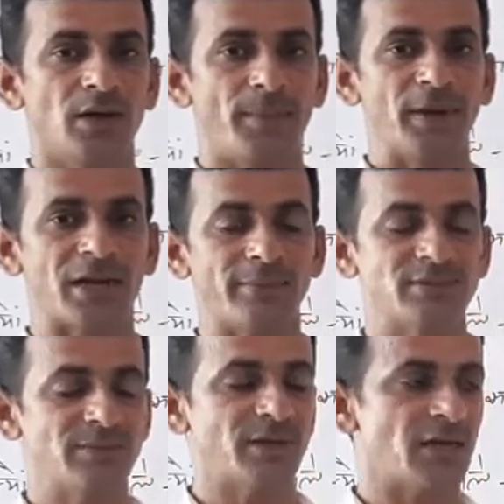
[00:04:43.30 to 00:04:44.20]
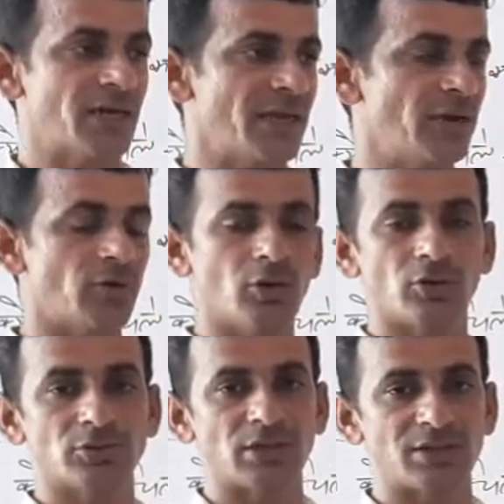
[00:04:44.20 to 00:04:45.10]
अपने कब्जे में करके और
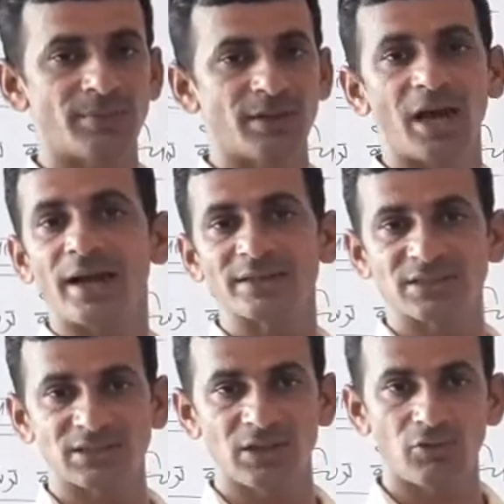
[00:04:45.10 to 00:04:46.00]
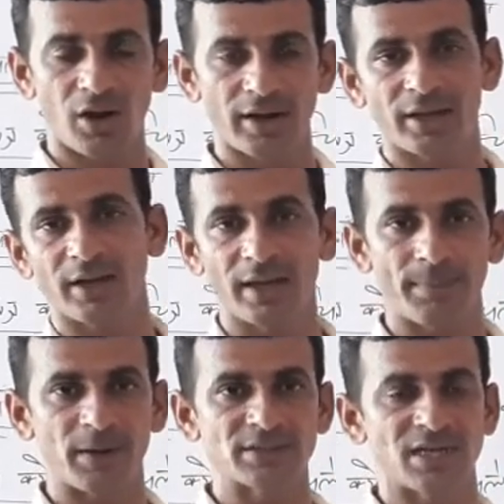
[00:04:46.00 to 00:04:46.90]
लोकतंत्र में या कह सकते हैं उखाड़ करके
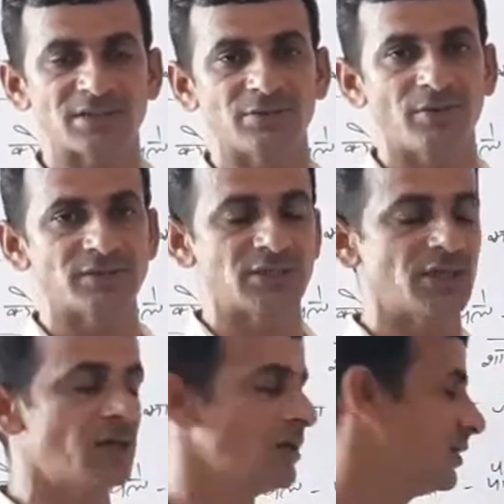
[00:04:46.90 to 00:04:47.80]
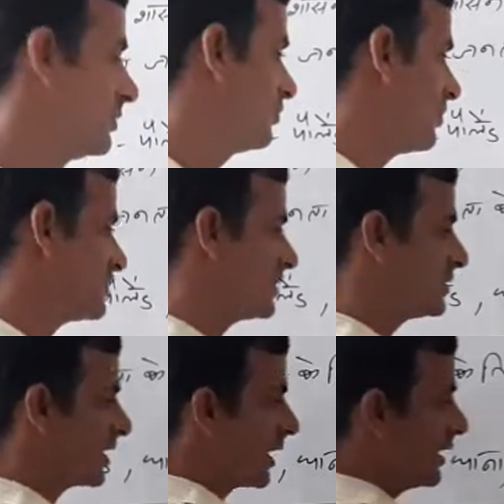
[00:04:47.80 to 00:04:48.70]
अपना शासन व्यवस्थित व्यवस्थित कर